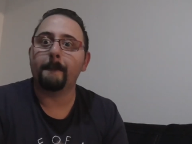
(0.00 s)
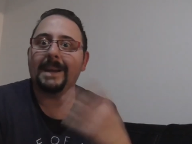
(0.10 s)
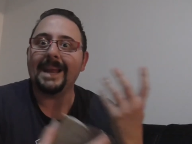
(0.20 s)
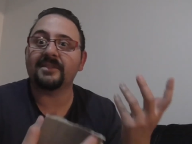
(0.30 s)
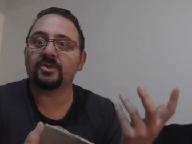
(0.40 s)

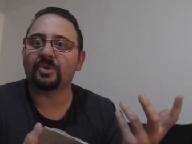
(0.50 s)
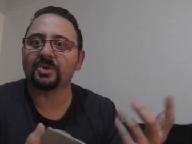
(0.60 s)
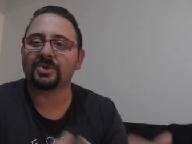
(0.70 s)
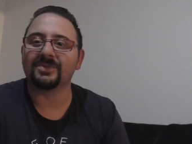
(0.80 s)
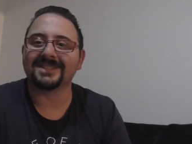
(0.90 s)
plein d'autres
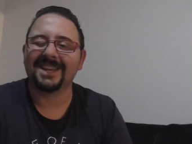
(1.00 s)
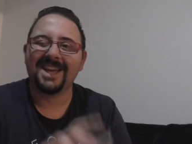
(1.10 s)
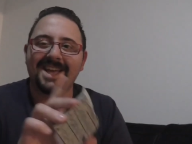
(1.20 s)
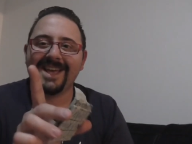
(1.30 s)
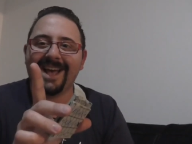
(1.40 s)
choses.
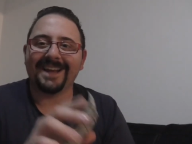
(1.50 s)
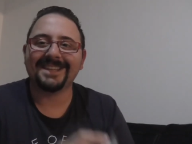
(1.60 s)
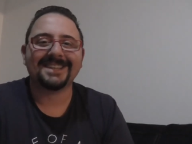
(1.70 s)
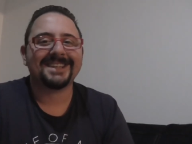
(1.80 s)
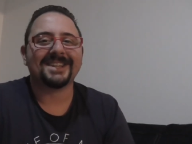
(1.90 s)

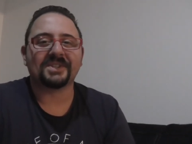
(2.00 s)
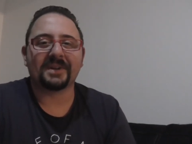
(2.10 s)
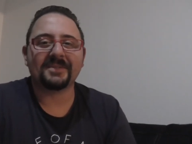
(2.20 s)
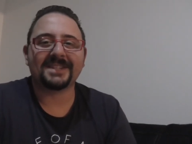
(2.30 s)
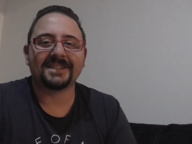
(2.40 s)
Allez, je vous
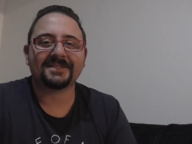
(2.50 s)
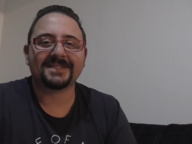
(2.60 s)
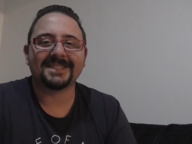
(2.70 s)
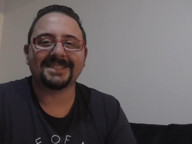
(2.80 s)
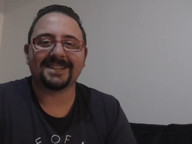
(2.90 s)
invite à
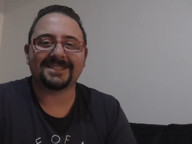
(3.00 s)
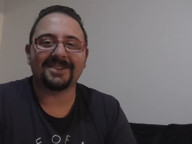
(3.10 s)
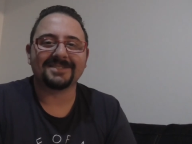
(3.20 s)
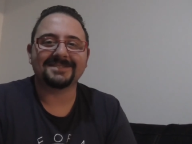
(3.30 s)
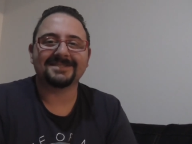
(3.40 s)
tous. Ciao, ciao